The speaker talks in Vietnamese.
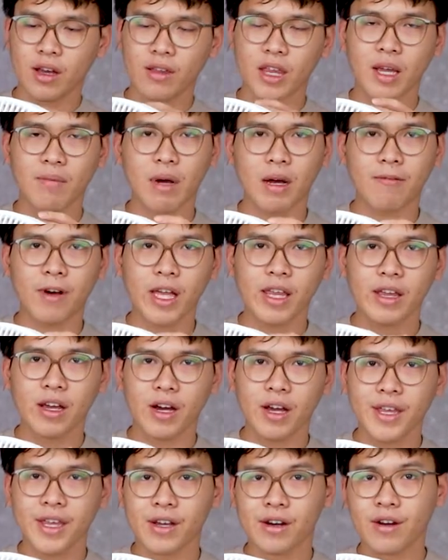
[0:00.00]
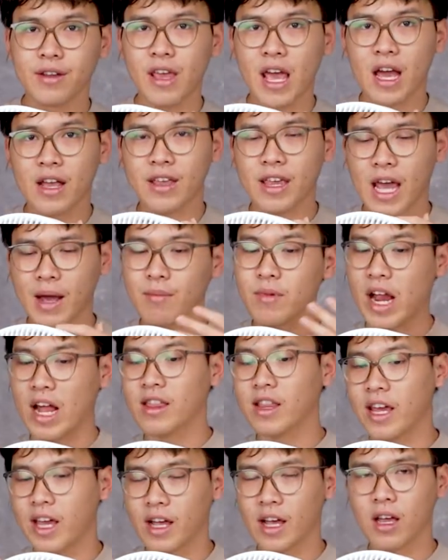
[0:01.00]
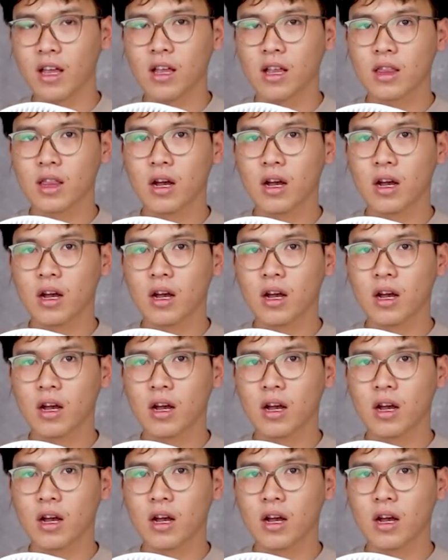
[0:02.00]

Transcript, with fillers: nhưng mà với những cái nhựa nhám rẻ tiền á,